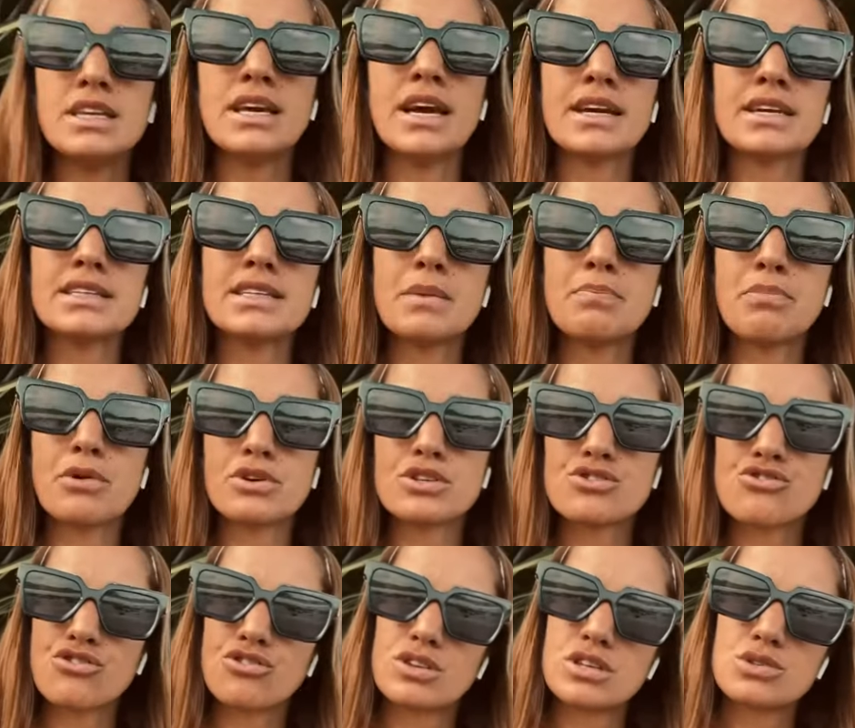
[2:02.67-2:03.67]
E aí
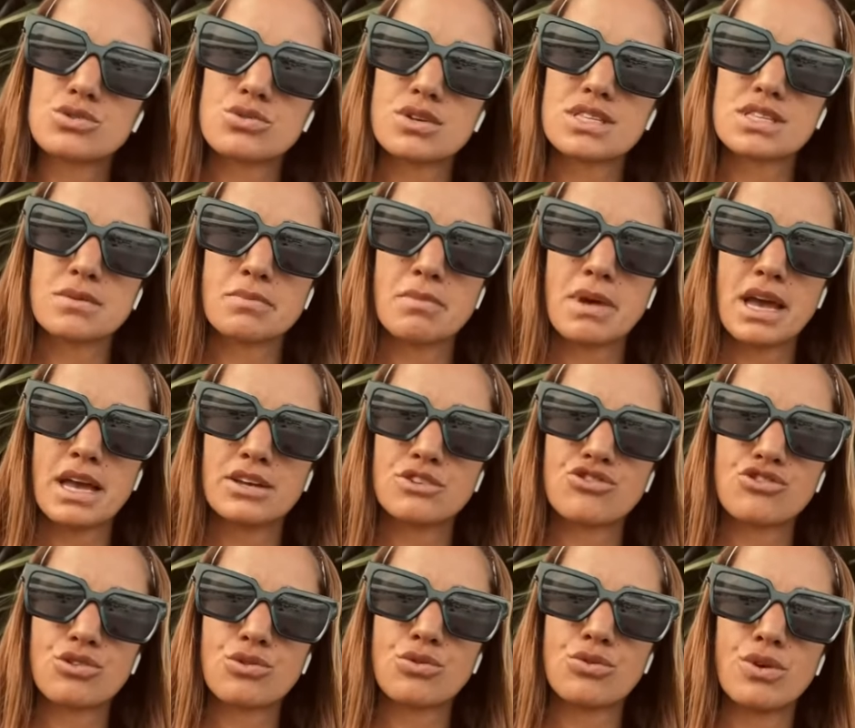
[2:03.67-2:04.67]
depois disso esse
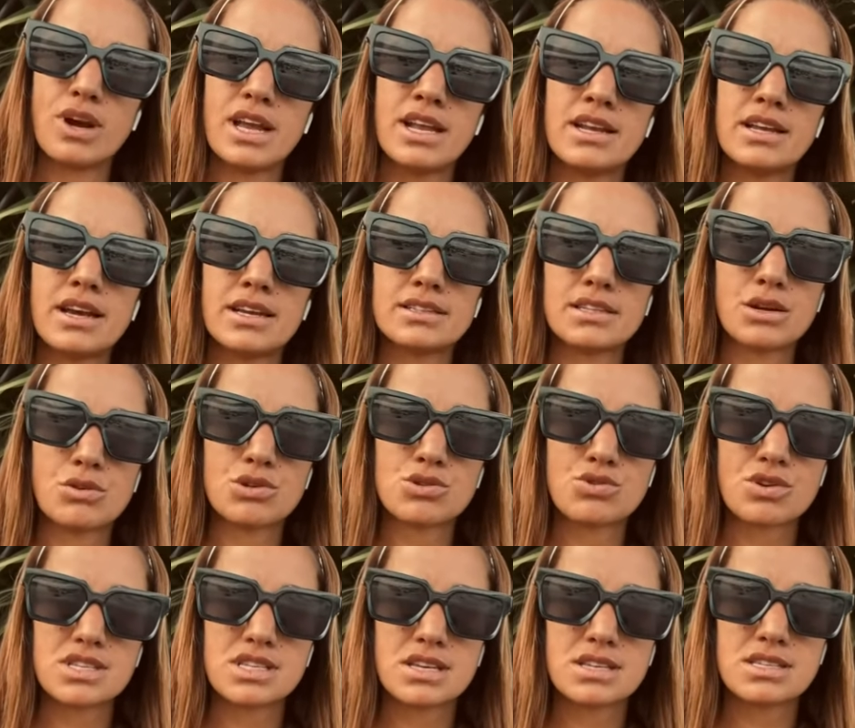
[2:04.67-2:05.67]
médico ele entra com
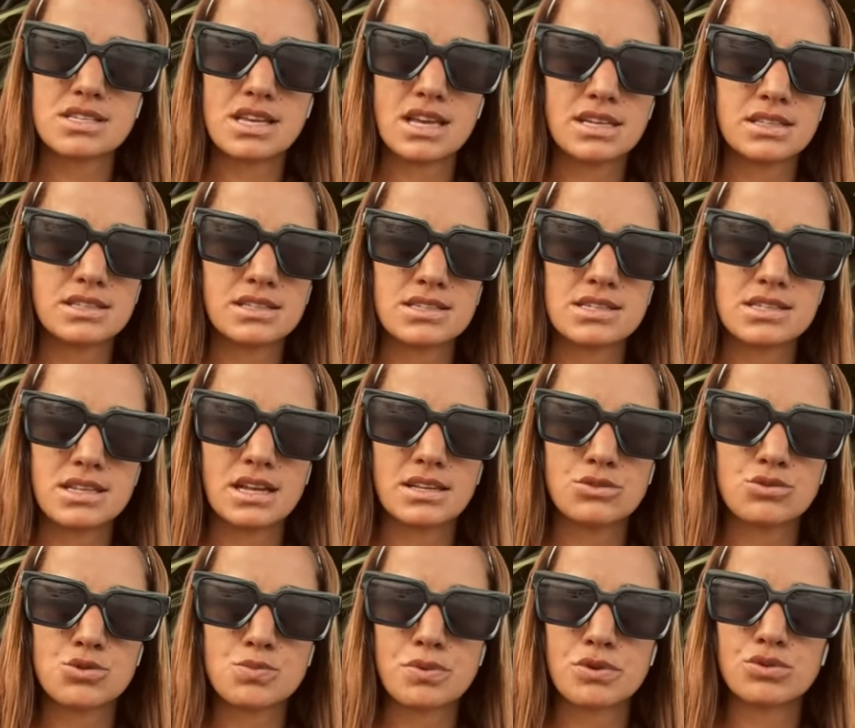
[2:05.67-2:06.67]
as suas receitas né,
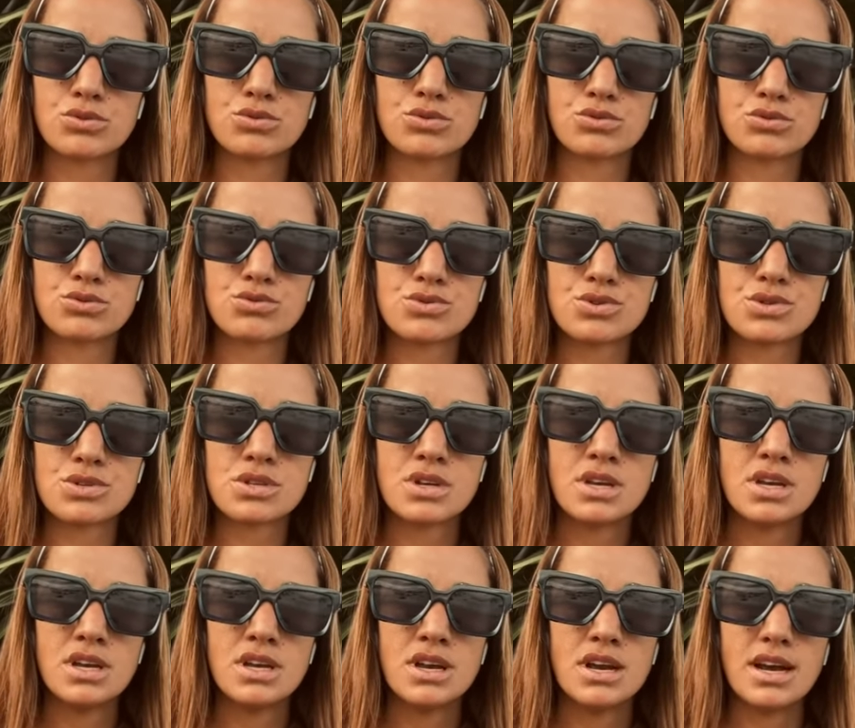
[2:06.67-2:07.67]
dos produtos
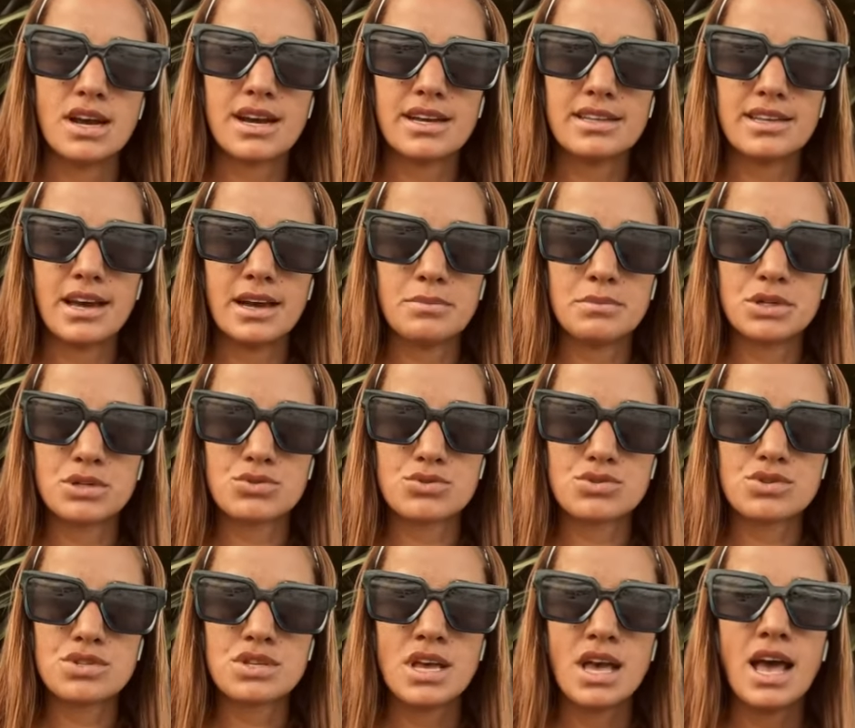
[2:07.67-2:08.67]

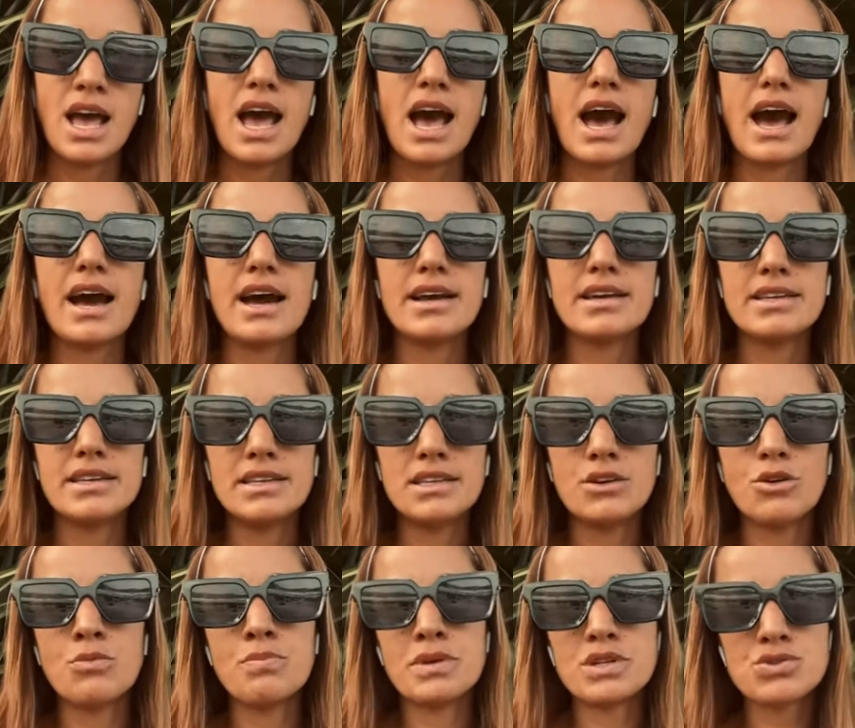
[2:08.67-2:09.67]
canábicos.
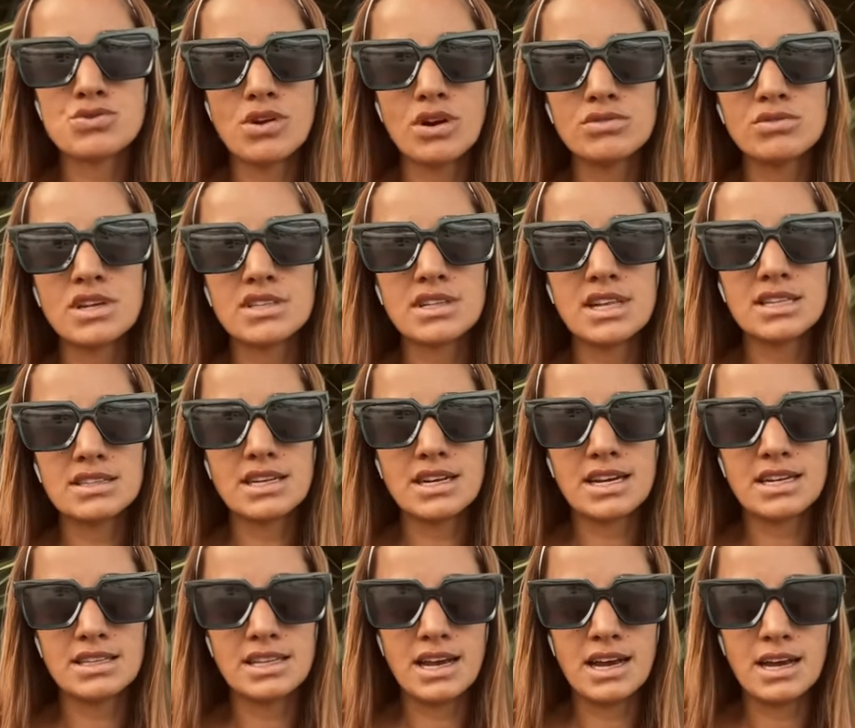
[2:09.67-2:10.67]
Aí o pessoal do Atleta
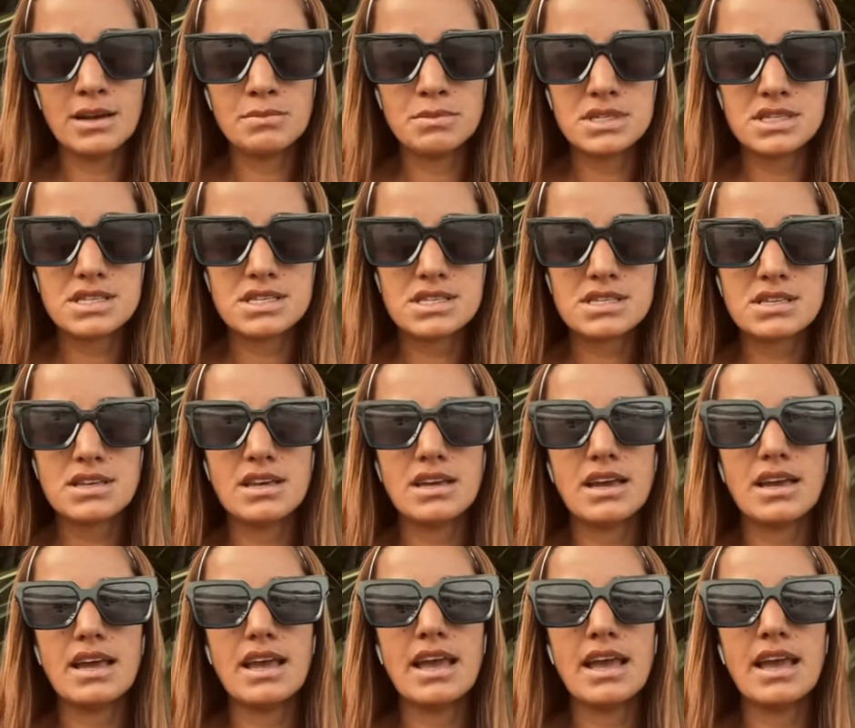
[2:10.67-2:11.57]
Cannabis